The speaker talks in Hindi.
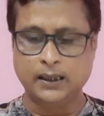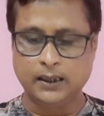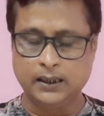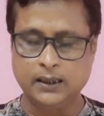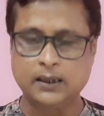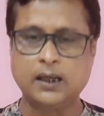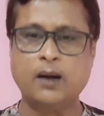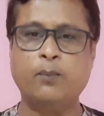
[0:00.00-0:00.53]

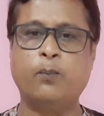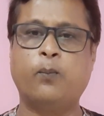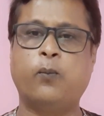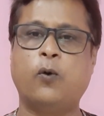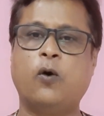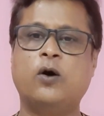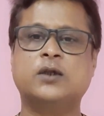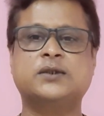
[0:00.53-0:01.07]
इनका
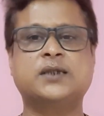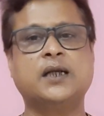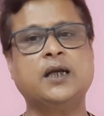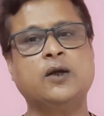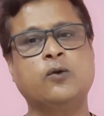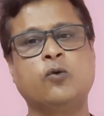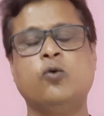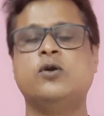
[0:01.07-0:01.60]
बहुत सारे
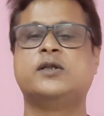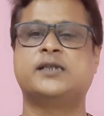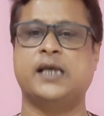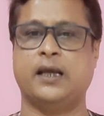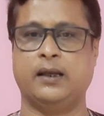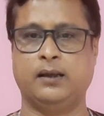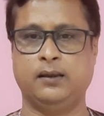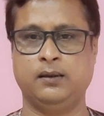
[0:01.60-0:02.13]
रूल्स
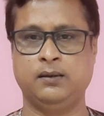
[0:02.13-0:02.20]
है